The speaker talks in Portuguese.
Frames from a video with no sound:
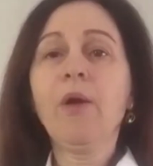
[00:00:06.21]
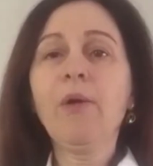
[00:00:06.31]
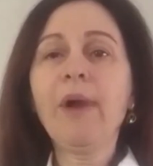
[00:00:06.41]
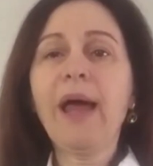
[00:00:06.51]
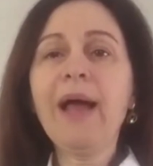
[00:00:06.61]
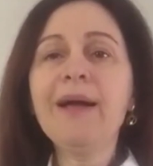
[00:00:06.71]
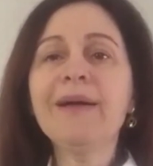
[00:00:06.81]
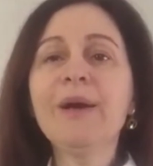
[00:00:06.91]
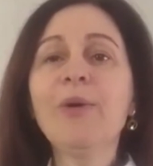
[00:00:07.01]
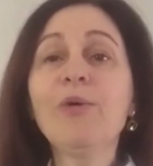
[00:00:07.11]

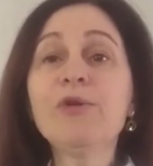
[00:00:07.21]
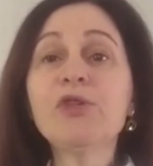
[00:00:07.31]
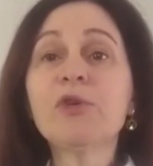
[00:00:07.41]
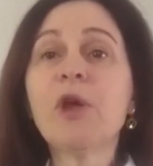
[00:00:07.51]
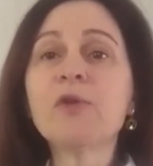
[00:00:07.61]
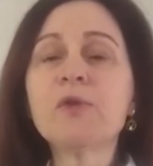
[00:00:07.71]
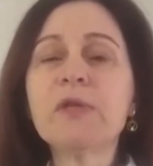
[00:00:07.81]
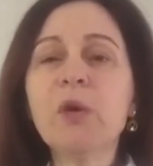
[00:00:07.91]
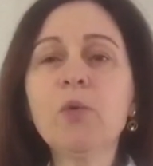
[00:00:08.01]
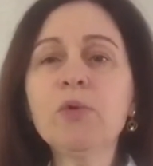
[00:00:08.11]
Olá, hoje é o nosso
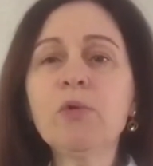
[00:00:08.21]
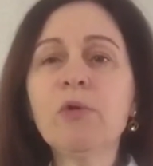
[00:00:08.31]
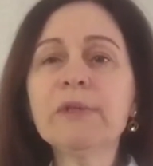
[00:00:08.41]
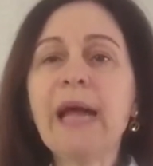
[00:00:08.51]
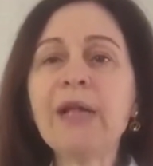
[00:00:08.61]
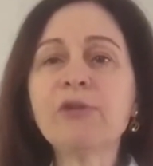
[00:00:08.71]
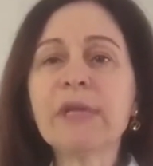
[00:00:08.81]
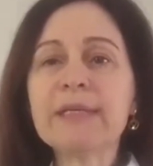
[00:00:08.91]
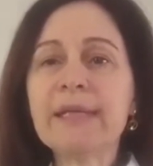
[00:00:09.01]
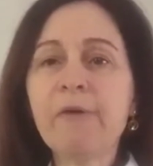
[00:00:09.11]
segundo contato
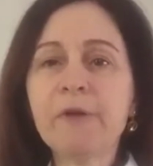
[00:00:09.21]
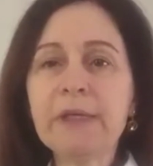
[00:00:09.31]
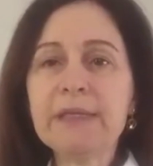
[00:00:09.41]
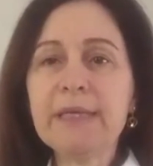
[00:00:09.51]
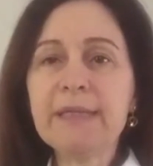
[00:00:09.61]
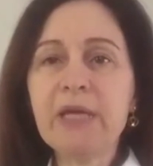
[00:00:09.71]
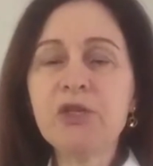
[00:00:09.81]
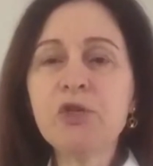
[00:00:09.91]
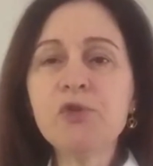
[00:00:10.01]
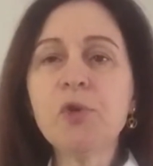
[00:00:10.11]
na safra
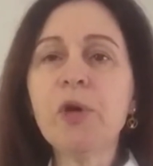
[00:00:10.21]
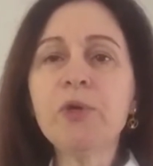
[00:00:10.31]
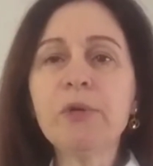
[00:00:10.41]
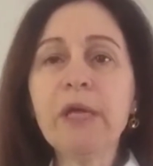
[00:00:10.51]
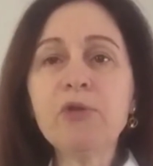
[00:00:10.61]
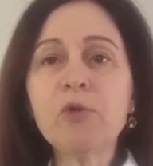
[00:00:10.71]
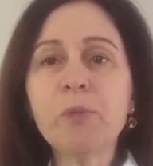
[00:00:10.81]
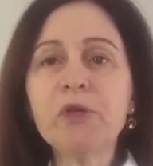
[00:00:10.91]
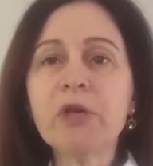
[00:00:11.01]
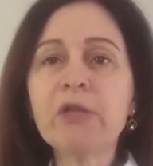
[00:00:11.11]
17-18 dentro do
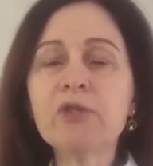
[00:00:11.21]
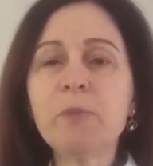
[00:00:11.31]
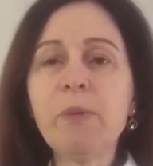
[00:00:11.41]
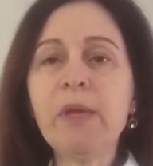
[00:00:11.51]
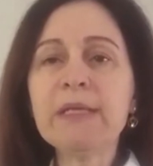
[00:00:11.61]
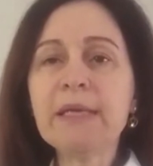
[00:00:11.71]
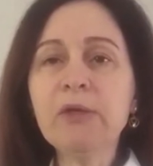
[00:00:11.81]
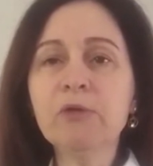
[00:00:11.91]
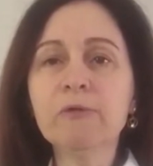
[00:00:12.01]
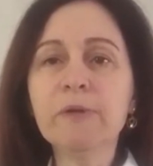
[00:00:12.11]
projeto de Primeira
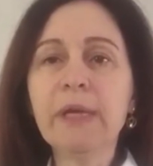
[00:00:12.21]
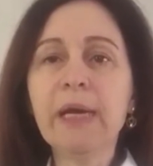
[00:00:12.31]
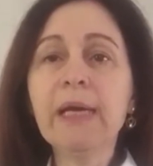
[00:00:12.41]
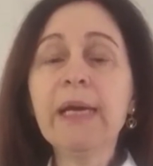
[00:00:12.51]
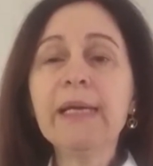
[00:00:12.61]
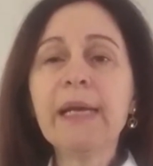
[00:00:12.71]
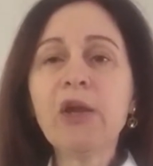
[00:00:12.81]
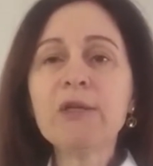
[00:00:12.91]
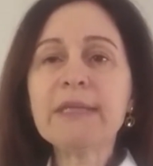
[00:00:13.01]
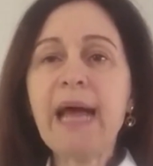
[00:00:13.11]
Sem Dúvida. Na
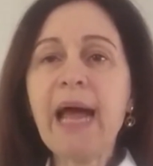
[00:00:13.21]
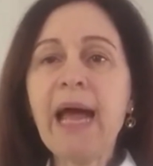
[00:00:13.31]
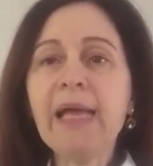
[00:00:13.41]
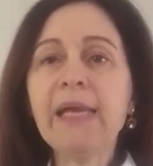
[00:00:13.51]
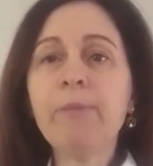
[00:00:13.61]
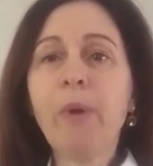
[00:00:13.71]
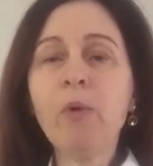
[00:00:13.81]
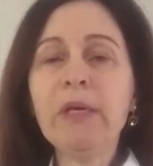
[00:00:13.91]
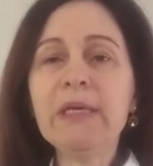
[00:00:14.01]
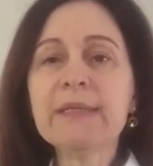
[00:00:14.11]
nossa área, em
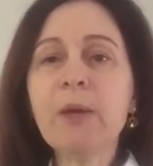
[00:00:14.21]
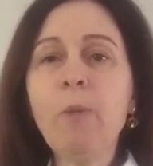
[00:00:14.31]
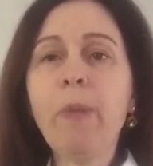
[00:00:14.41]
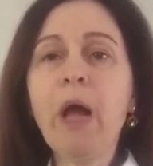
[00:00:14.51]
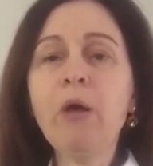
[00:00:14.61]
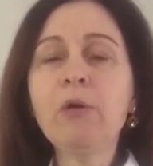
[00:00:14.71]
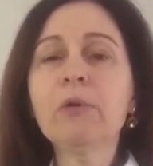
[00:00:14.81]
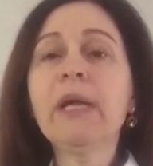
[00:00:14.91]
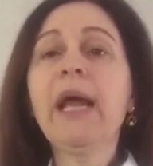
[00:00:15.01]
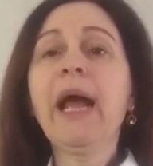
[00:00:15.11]
Paulinha, São
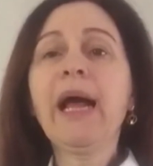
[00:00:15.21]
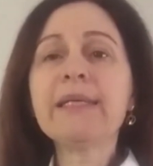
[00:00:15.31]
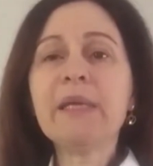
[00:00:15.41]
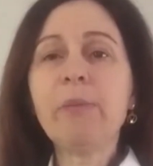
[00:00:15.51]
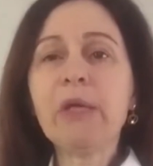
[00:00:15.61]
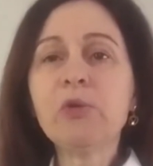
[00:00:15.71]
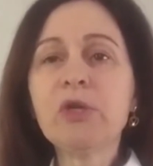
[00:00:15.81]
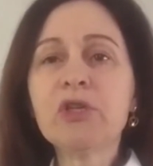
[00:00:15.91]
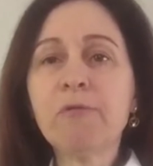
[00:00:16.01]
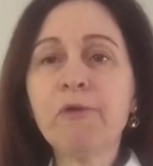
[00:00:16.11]
Paulo, a
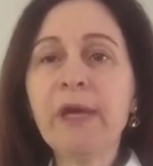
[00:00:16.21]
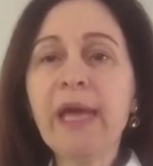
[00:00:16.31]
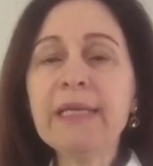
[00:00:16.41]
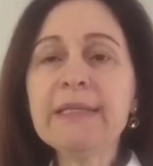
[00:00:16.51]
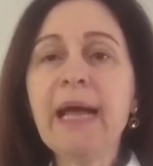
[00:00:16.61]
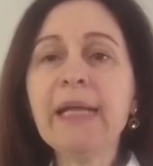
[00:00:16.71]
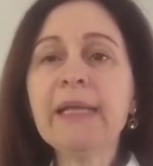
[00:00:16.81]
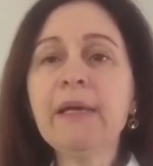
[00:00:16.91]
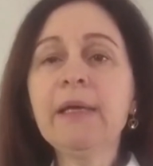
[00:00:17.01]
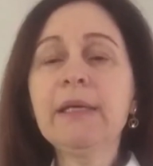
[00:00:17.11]
semeadura já foi
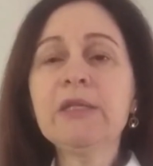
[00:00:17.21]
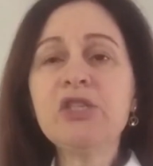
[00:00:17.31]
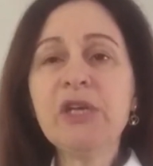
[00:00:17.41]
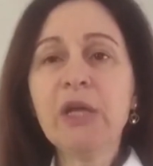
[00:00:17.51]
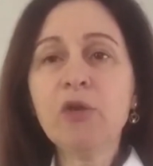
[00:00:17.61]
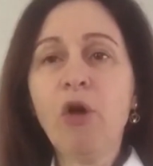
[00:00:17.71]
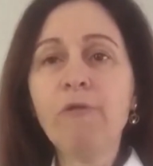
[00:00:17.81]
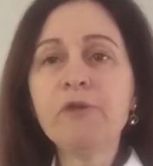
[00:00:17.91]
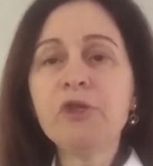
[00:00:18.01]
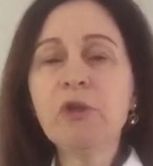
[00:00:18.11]
realizada dia
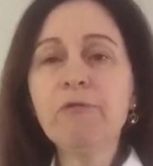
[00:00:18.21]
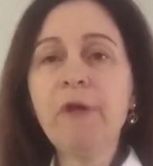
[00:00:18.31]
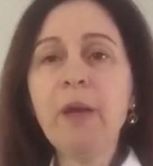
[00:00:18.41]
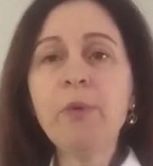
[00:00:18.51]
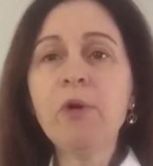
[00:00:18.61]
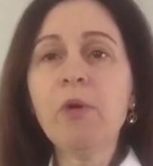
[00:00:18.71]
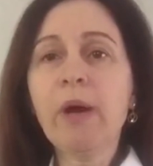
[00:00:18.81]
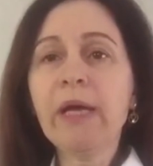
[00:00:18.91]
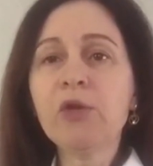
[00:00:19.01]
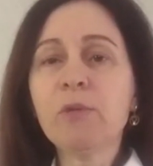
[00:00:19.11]
9 de novembro com
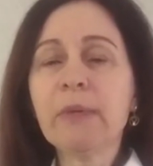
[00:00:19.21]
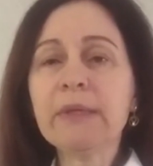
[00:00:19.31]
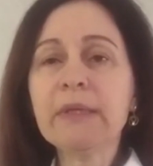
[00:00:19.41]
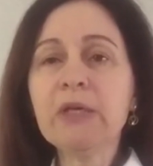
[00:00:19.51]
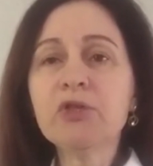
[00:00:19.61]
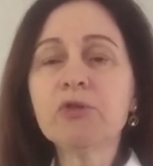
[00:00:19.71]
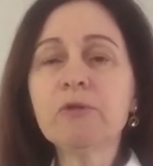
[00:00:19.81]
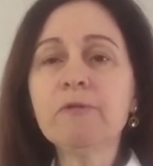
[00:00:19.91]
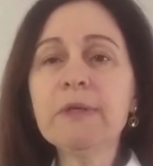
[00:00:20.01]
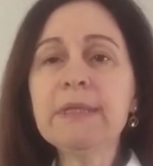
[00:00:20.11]
a retomada das
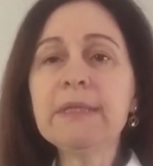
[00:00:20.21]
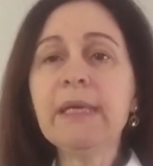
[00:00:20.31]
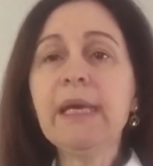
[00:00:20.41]
chuvas,